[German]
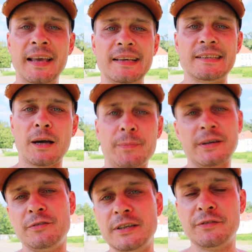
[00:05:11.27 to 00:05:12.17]
Ich habe
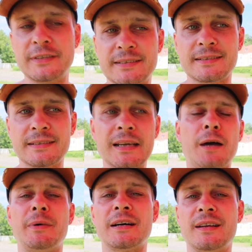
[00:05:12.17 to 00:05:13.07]
ja, wie ihr wisst,
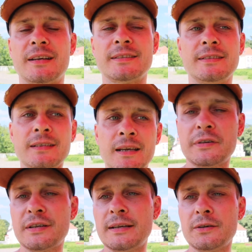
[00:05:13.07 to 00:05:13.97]
Sticker machen lassen.
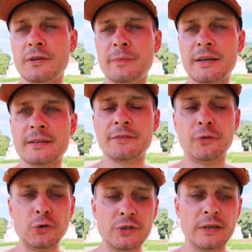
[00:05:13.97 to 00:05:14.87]
Verteile ich auch immer nach der
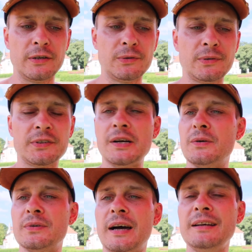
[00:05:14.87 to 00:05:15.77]
Vorstellung. Ja,
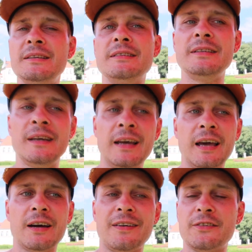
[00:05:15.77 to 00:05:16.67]
und alle, die
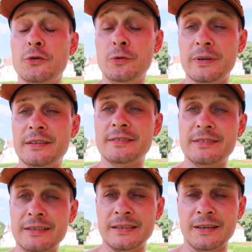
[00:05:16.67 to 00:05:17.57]
quasi über die
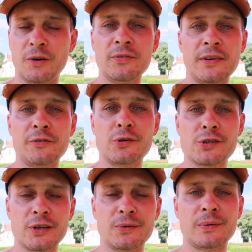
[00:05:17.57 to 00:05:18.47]
Sticker aus der
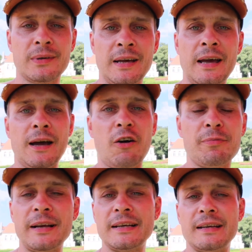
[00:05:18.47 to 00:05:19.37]
Vorstellung auf
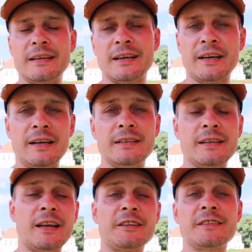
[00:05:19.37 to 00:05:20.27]
meinen äh, Kanal
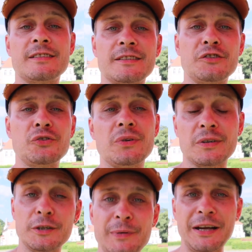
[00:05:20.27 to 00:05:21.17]
gelandet sind, ja,
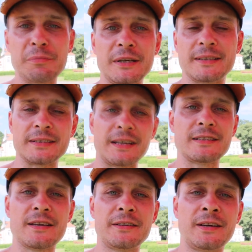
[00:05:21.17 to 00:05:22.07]
ich bedanke mich, dass ihr da
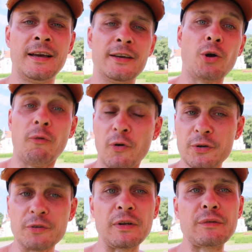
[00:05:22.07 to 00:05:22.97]
seid. Ich hoffe,
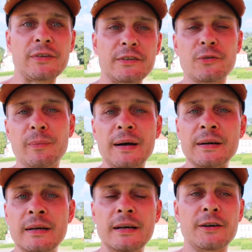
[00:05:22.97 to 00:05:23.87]
euch gefällt, was ich so
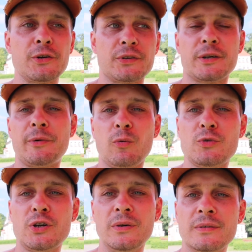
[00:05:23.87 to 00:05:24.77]
mache. Könnt euch ja mal
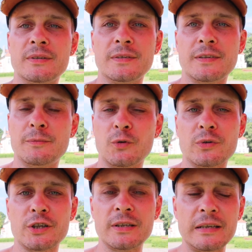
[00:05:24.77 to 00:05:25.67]
umschauen. Es gibt
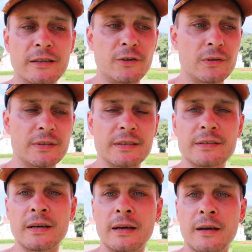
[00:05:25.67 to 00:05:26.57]
unterschiedlichen
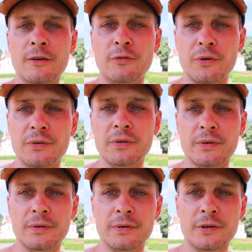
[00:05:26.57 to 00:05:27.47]
Content von
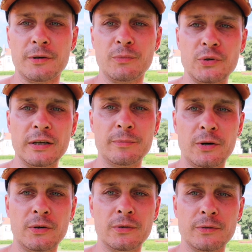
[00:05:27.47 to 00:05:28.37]
äh, ja,
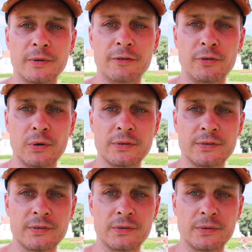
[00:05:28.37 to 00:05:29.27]
Modellbau über
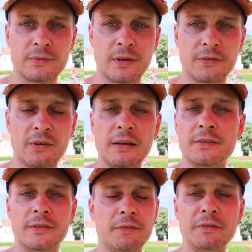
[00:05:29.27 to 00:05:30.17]
Vlogs. Äh, da ist
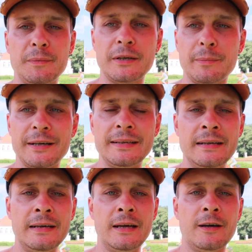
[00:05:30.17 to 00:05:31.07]
alles irgendwie mit dabei.
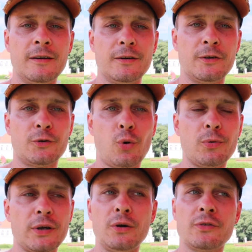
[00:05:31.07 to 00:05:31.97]
Äh, tobt
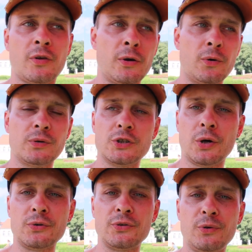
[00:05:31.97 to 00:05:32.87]
euch aus,
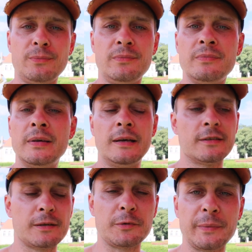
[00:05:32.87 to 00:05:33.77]
schaut euch um
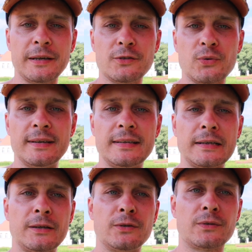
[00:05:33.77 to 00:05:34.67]
es gibt eine Menge zu
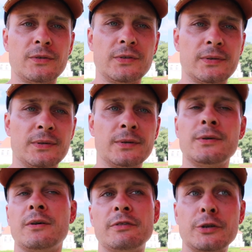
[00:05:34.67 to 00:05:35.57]
entdecken und äh,
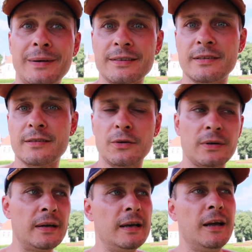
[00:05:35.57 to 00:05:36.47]
ja, viel Spaß jetzt
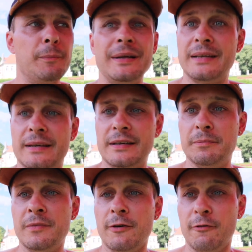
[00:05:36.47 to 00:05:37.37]
auch mit
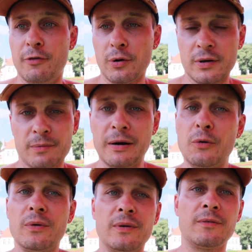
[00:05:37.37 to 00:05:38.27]
dem Vlog. Mal
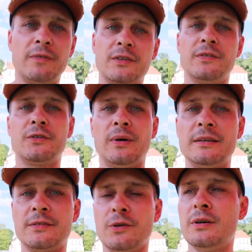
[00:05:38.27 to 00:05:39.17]
gucken, was wir so
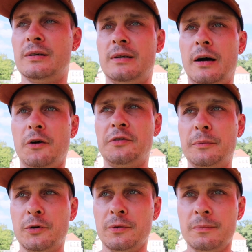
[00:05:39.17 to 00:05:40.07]
alles noch aufnehmen können.